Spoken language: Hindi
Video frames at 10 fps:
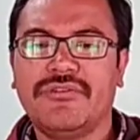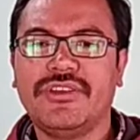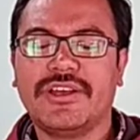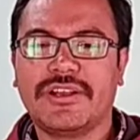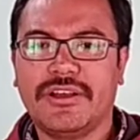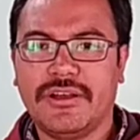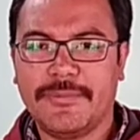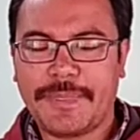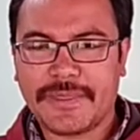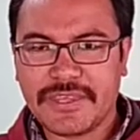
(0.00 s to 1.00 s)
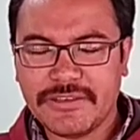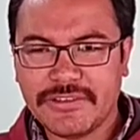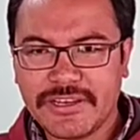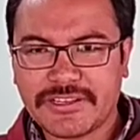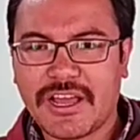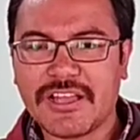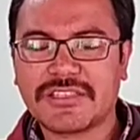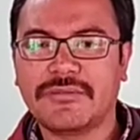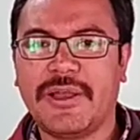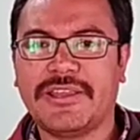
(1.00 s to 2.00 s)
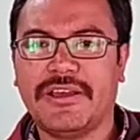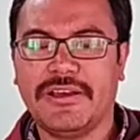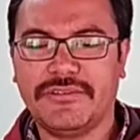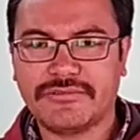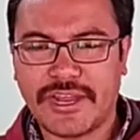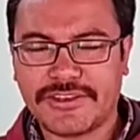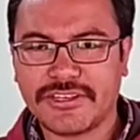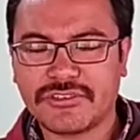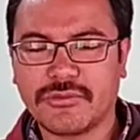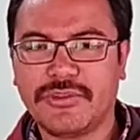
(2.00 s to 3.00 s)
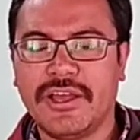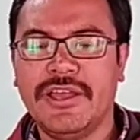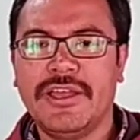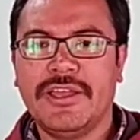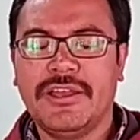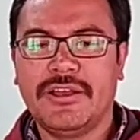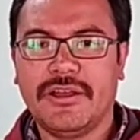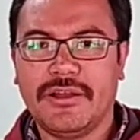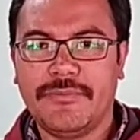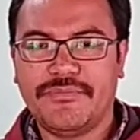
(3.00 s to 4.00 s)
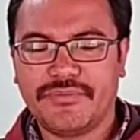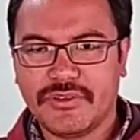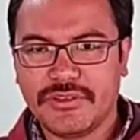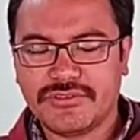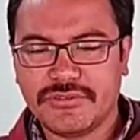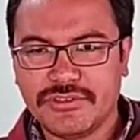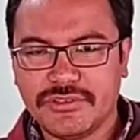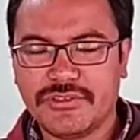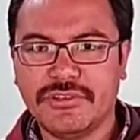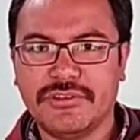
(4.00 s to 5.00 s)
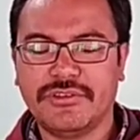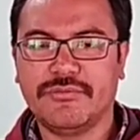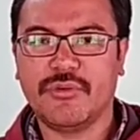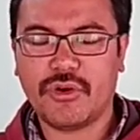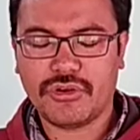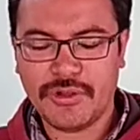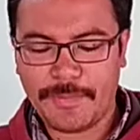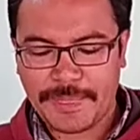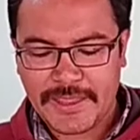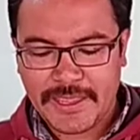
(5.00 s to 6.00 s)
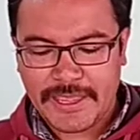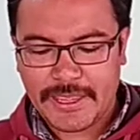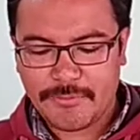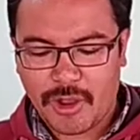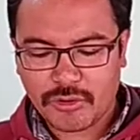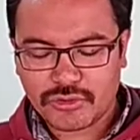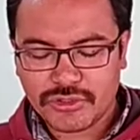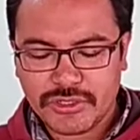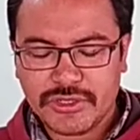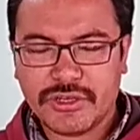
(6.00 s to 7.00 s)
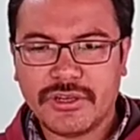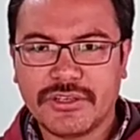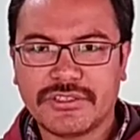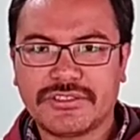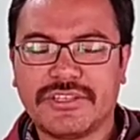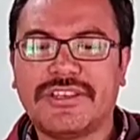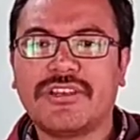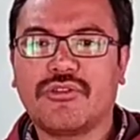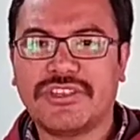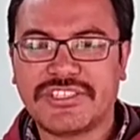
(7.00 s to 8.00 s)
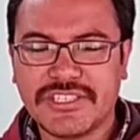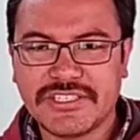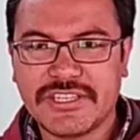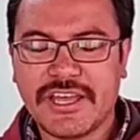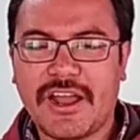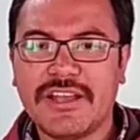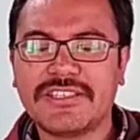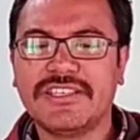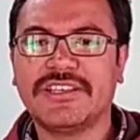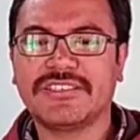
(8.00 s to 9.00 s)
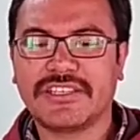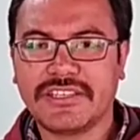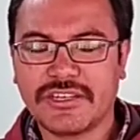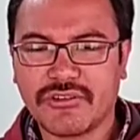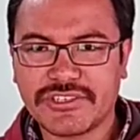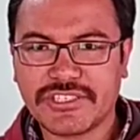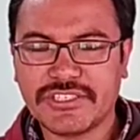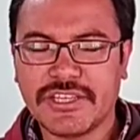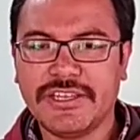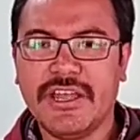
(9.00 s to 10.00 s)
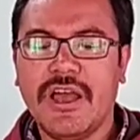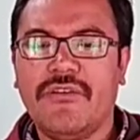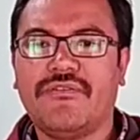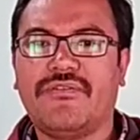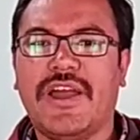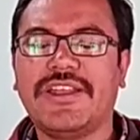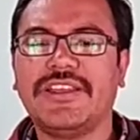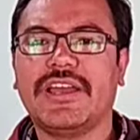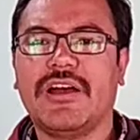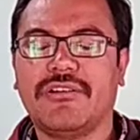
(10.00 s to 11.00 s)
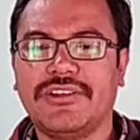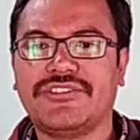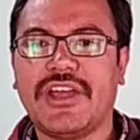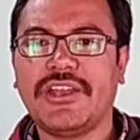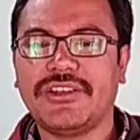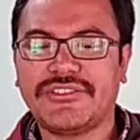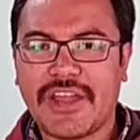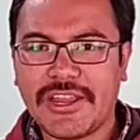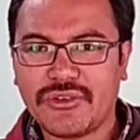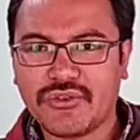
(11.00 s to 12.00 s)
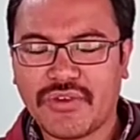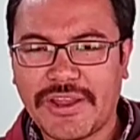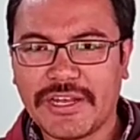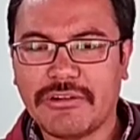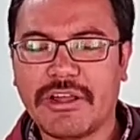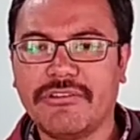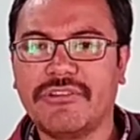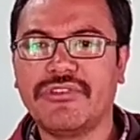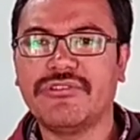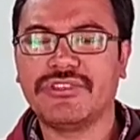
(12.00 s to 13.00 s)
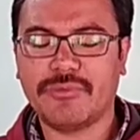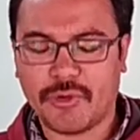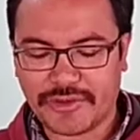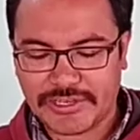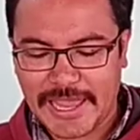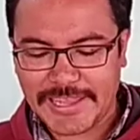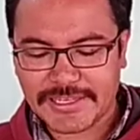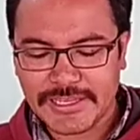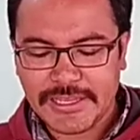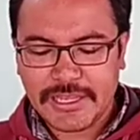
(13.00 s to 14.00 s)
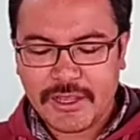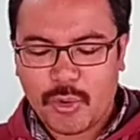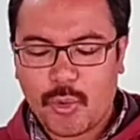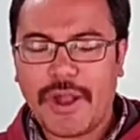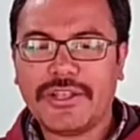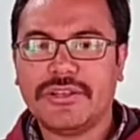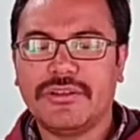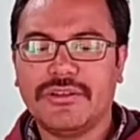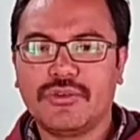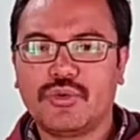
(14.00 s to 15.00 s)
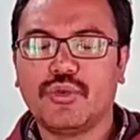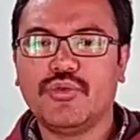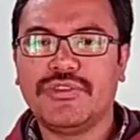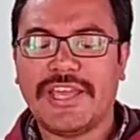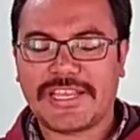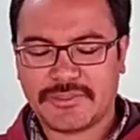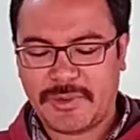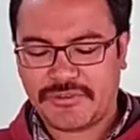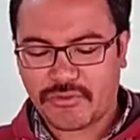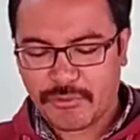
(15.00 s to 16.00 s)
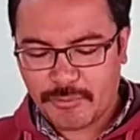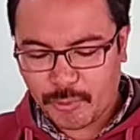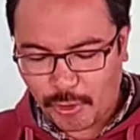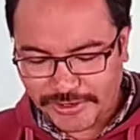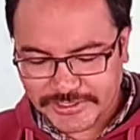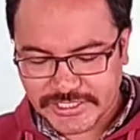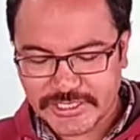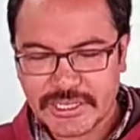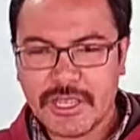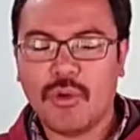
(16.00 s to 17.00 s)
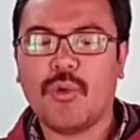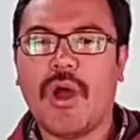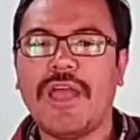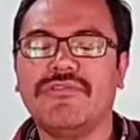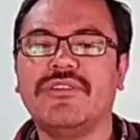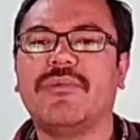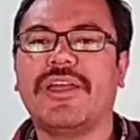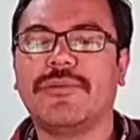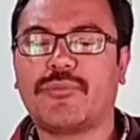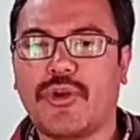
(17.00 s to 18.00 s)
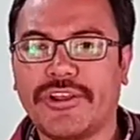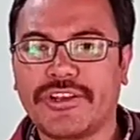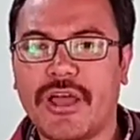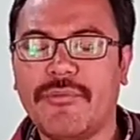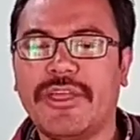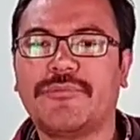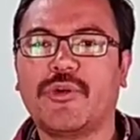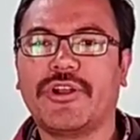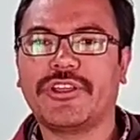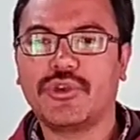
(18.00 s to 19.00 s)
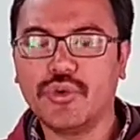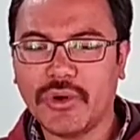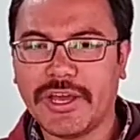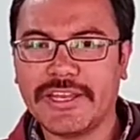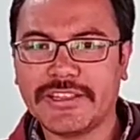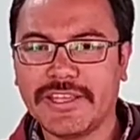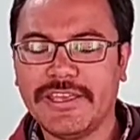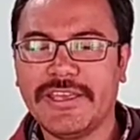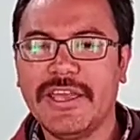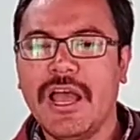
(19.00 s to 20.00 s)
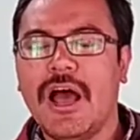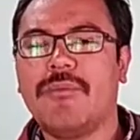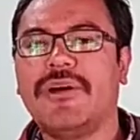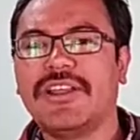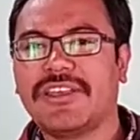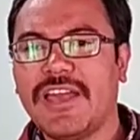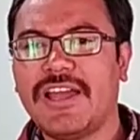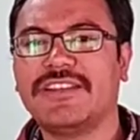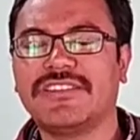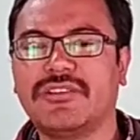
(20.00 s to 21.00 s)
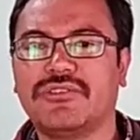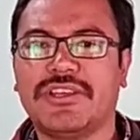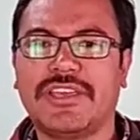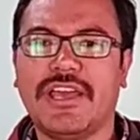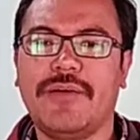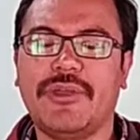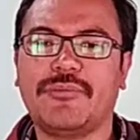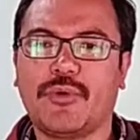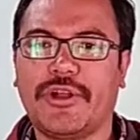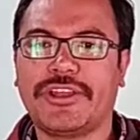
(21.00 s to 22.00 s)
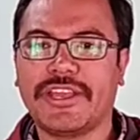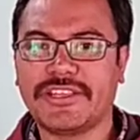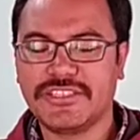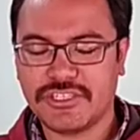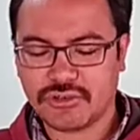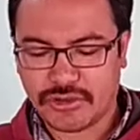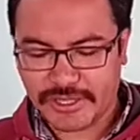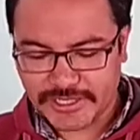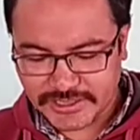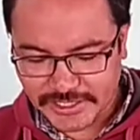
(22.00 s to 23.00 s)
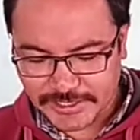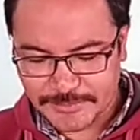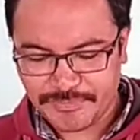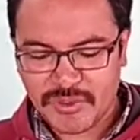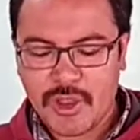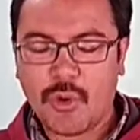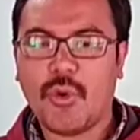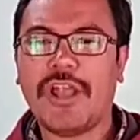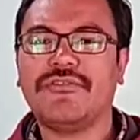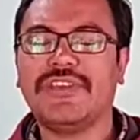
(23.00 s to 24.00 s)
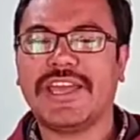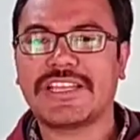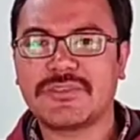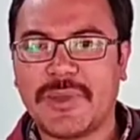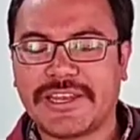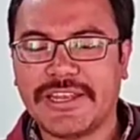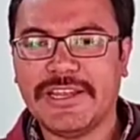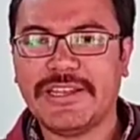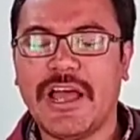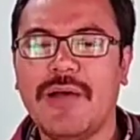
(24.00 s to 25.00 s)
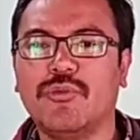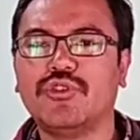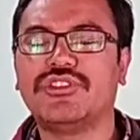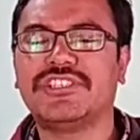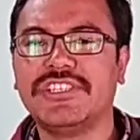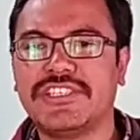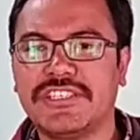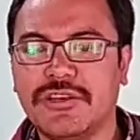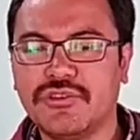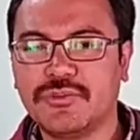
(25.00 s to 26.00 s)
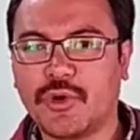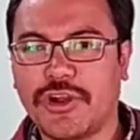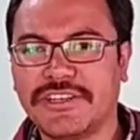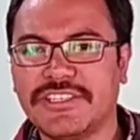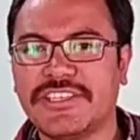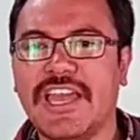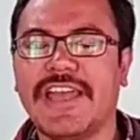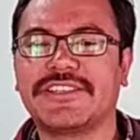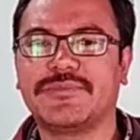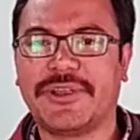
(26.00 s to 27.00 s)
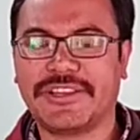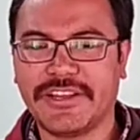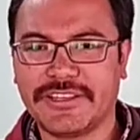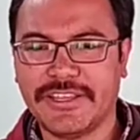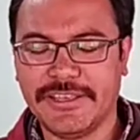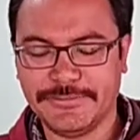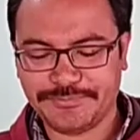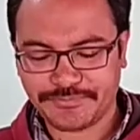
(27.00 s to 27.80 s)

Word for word: we are um, given a task by the writers of the um, uh, book about uh, certain questions they are asking us certain questions and finding out and try, trying to find out our views about it like what do we expect from a product why we buy a product hum ek product kyun kharidte hain हमारा kya reason hota hai ki hum ek product ek cheez ko kharidte hain what we expect and hum us cheez se us product se kya expect karte hain